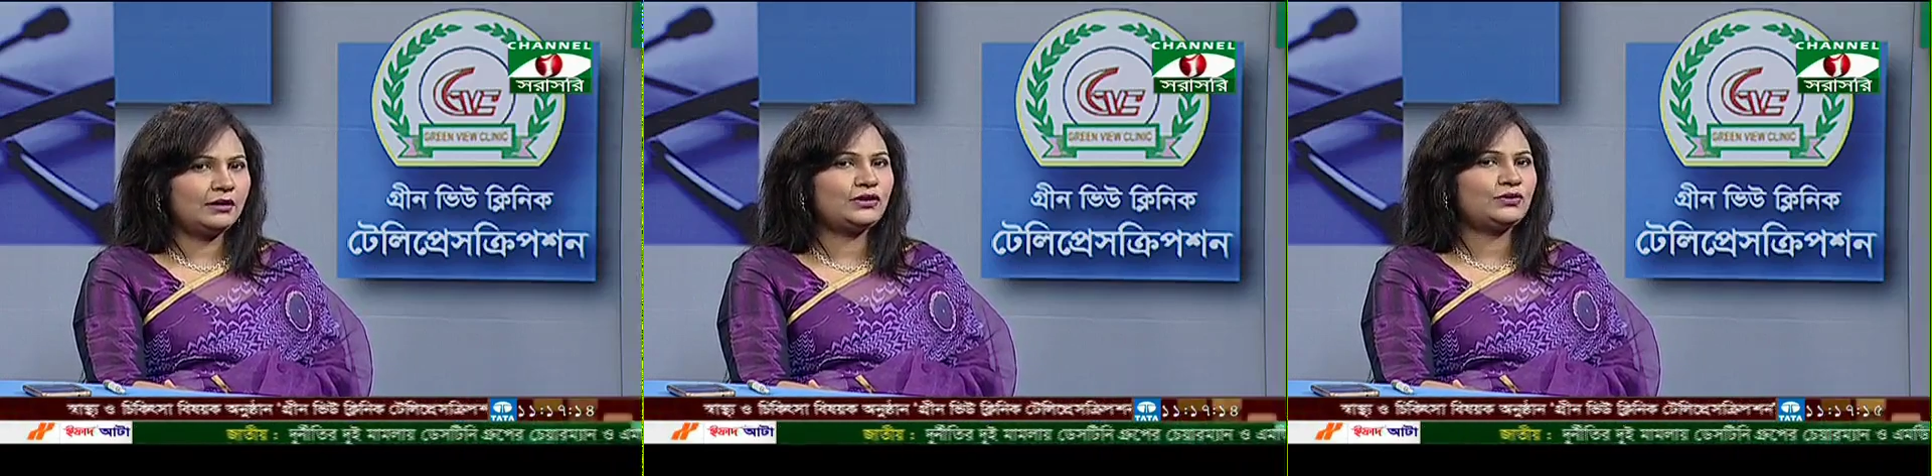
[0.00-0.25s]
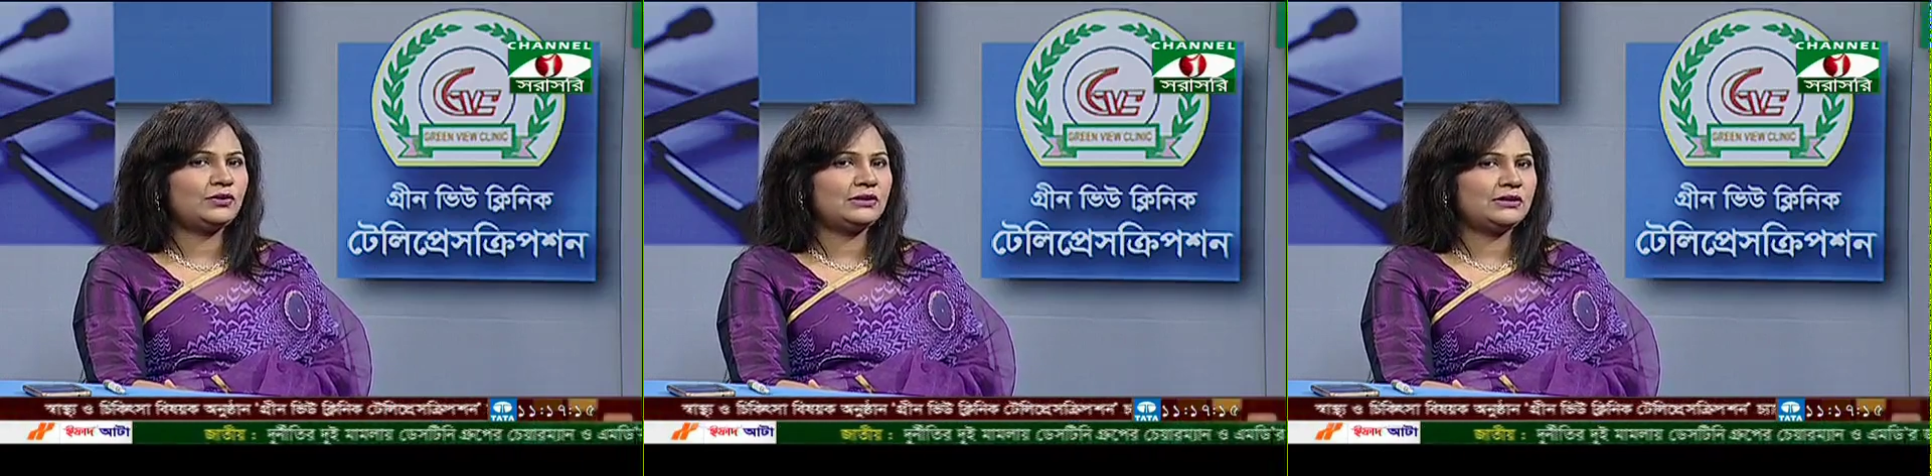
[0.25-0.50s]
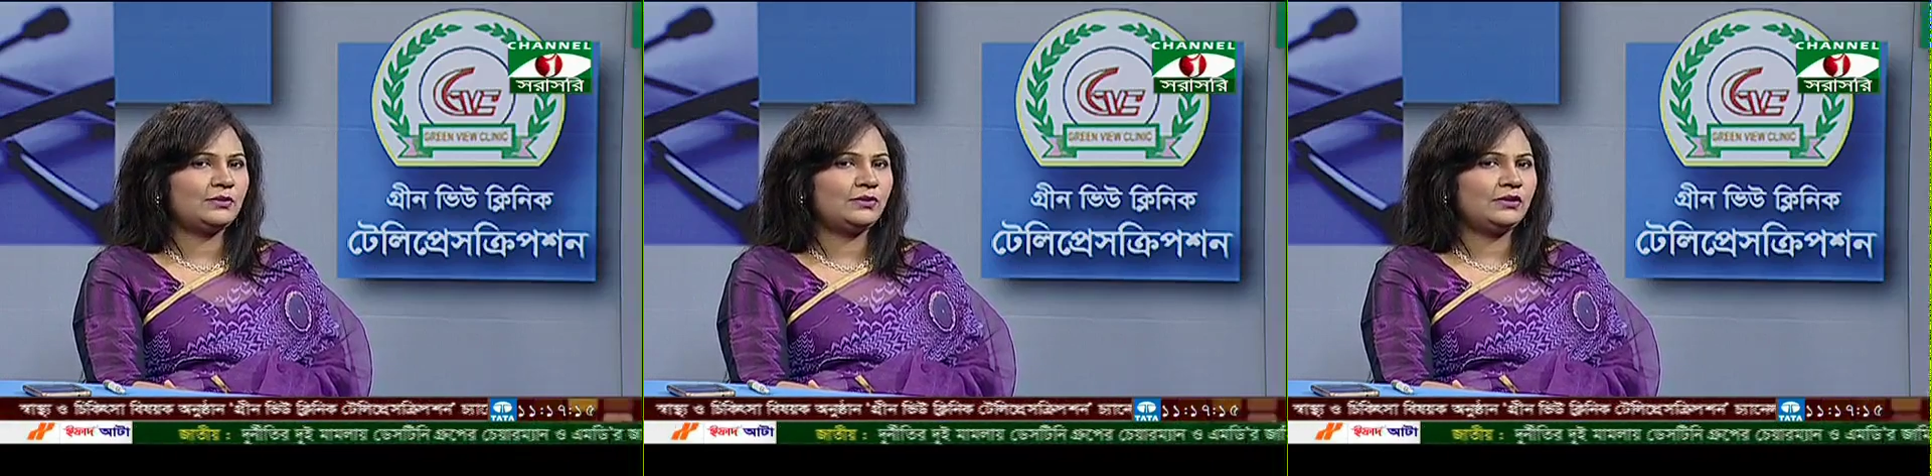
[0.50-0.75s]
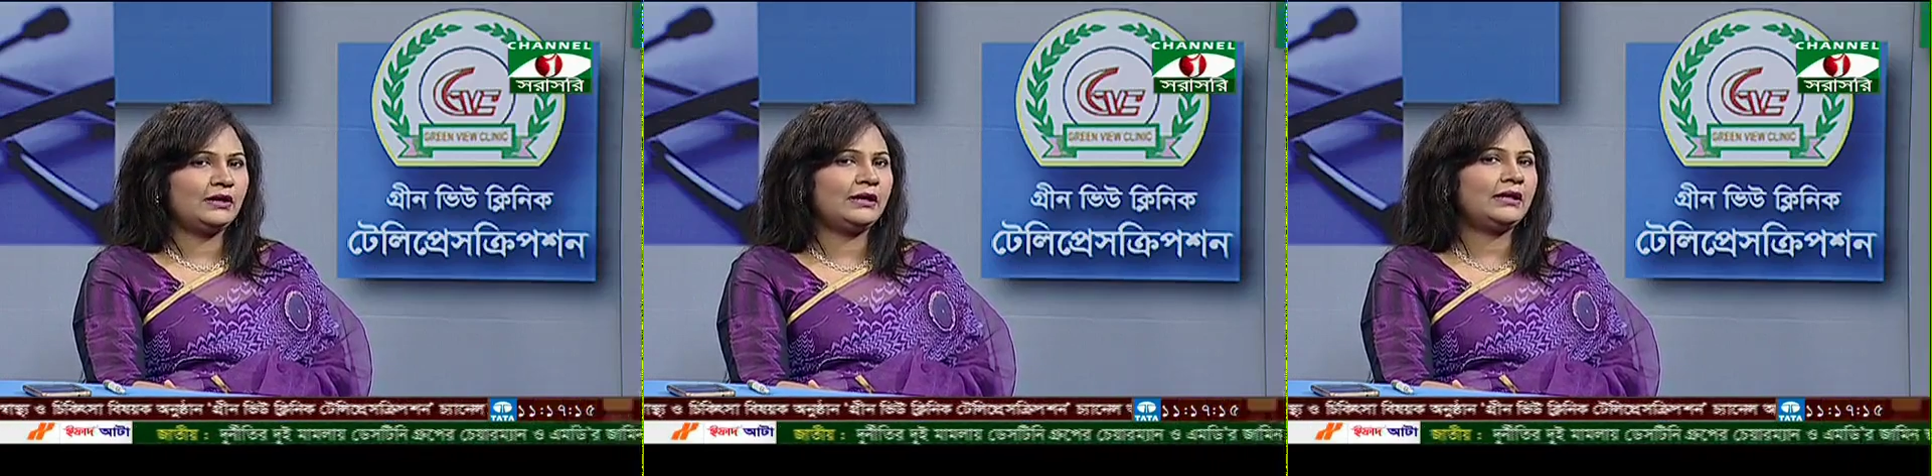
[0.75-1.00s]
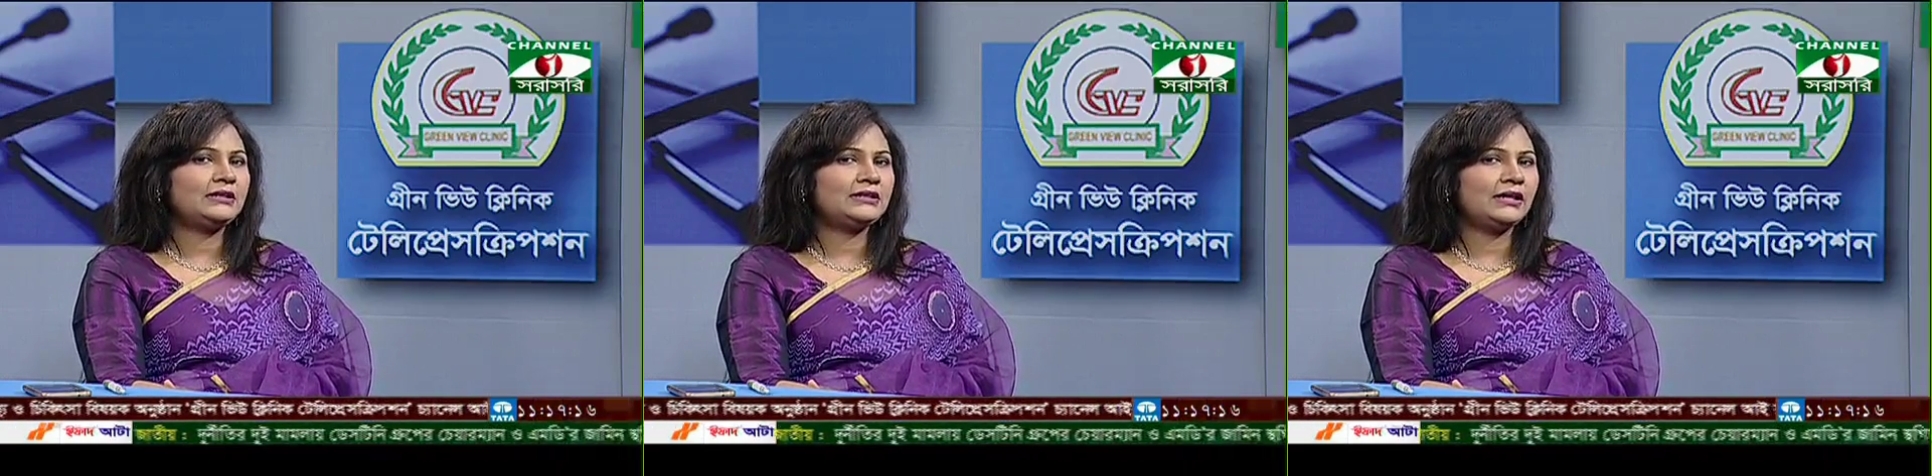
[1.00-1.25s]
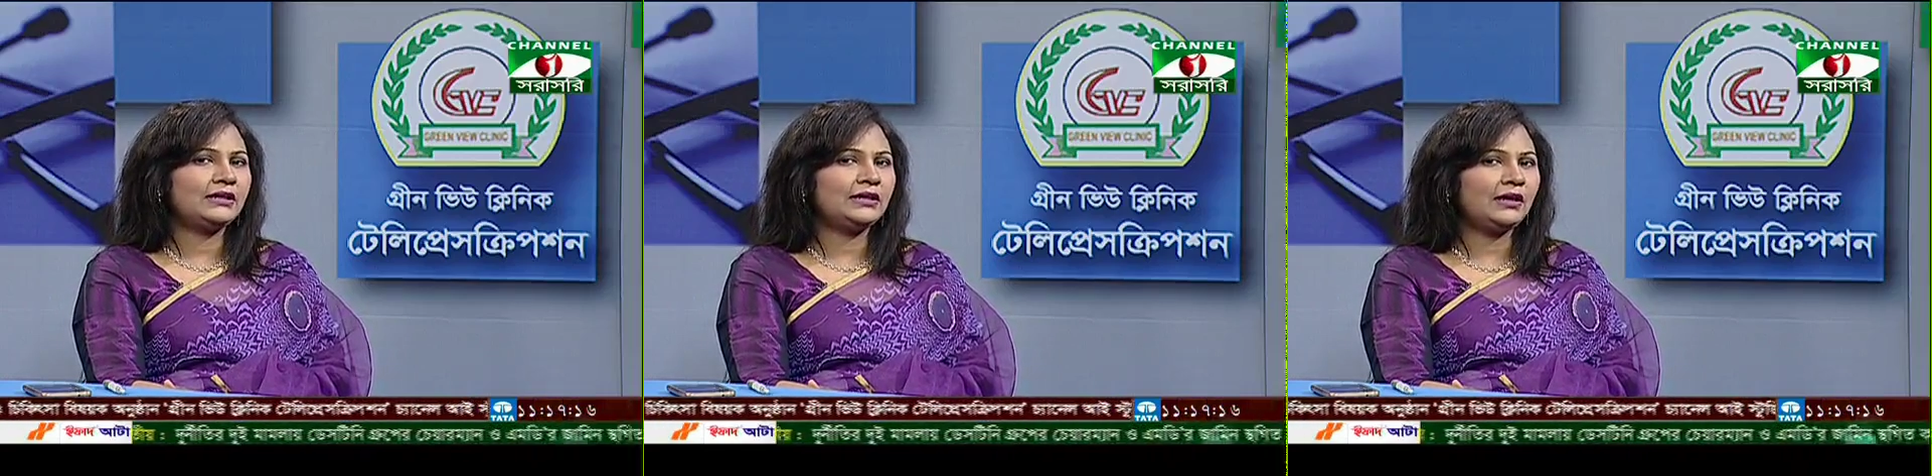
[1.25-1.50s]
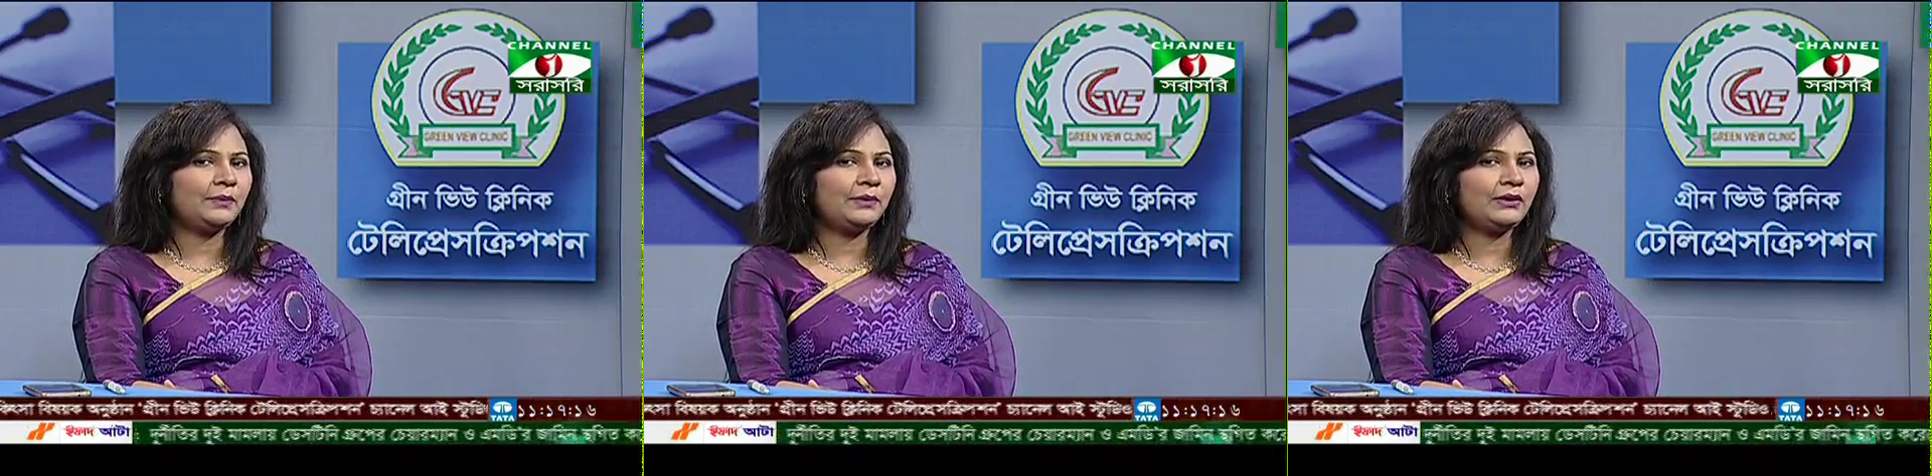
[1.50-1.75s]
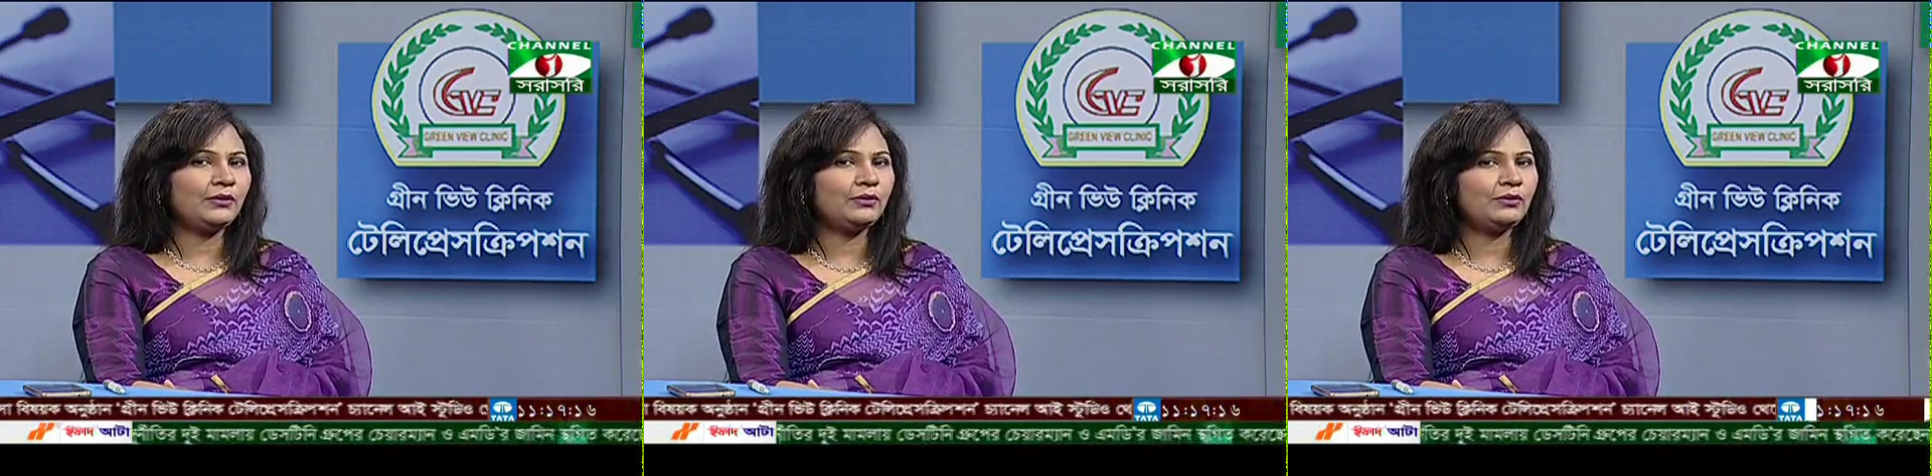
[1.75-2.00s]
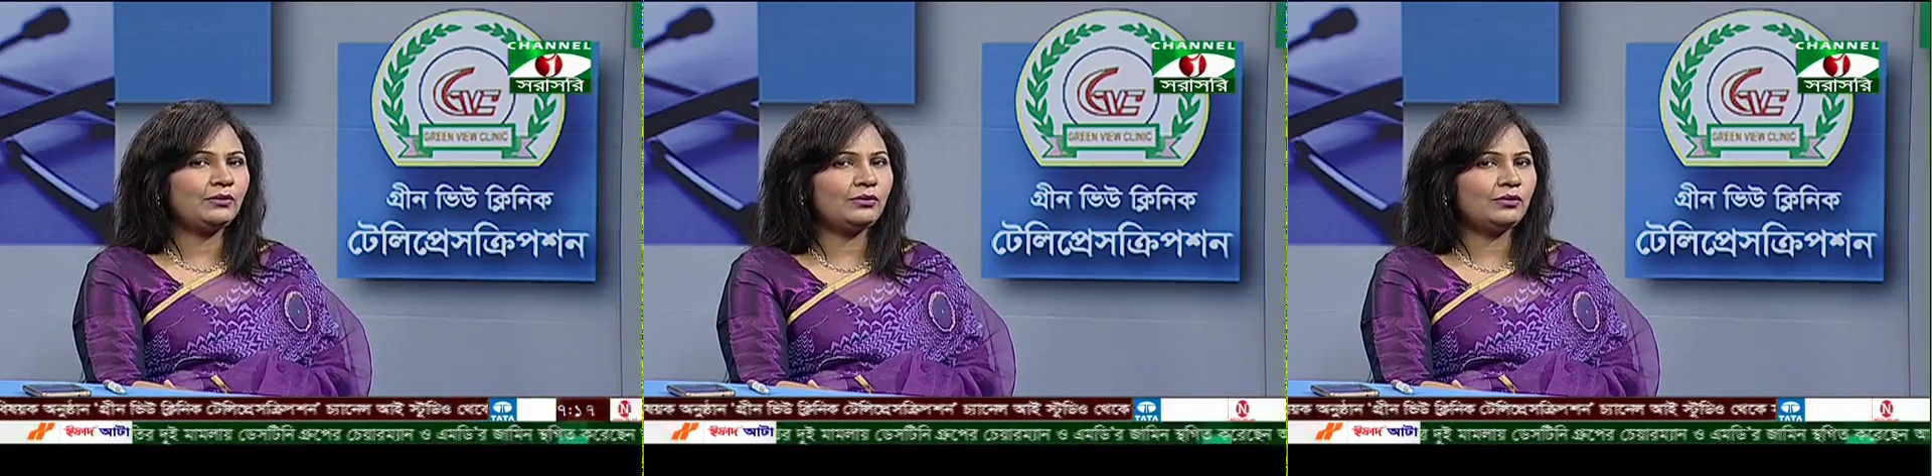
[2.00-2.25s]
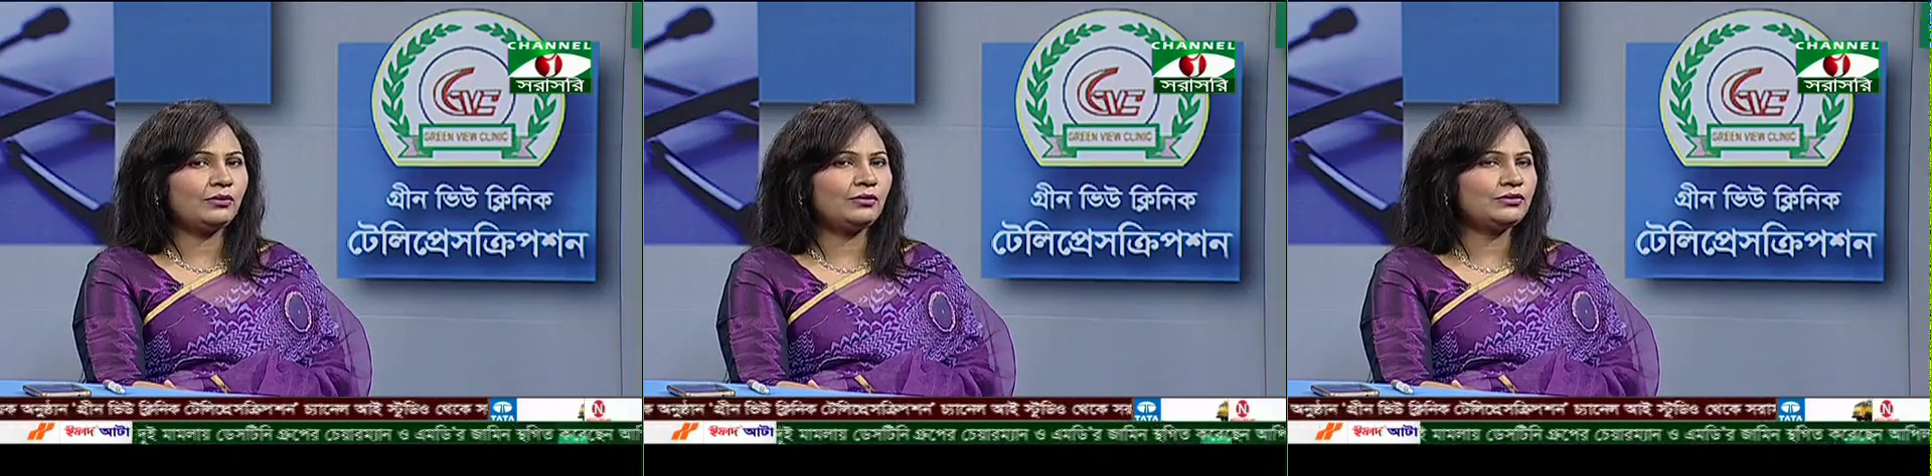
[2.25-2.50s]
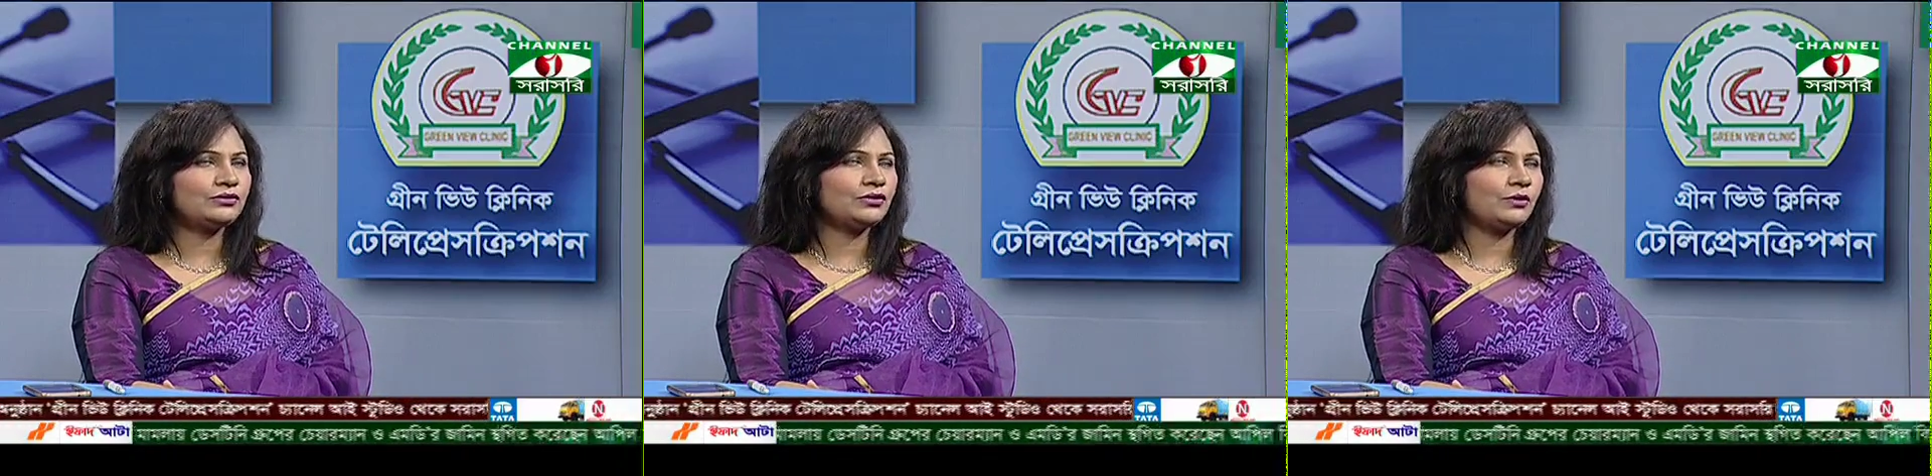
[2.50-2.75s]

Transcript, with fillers: কিছুদিন যাবত থেকে এর সাথে কি আপনার কোনো অন্য কোনো